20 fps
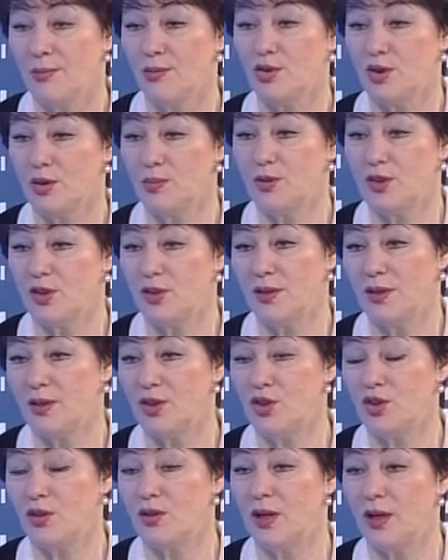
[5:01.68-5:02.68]
Может быть,
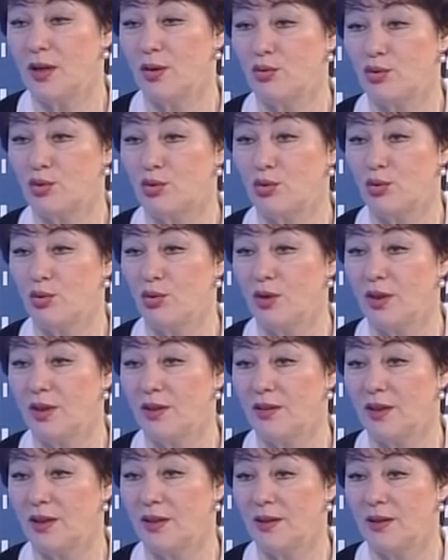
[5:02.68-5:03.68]
считают, что
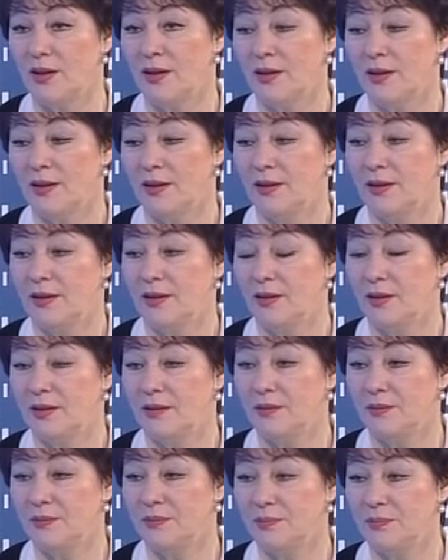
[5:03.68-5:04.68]
это
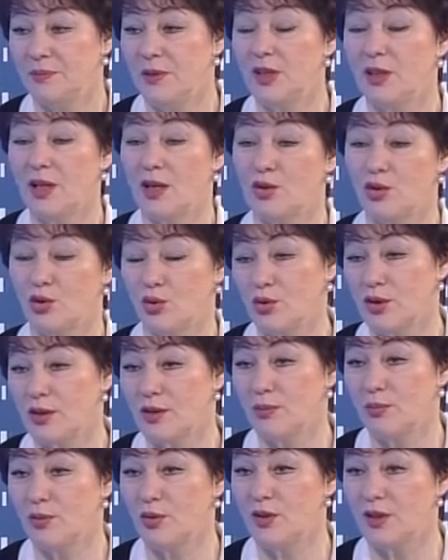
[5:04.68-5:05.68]
э, не так
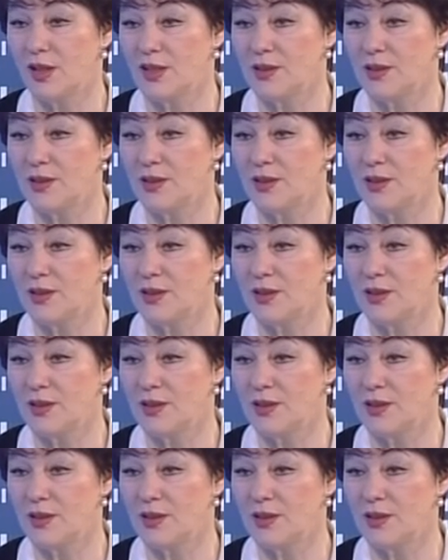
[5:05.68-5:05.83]
жестко будет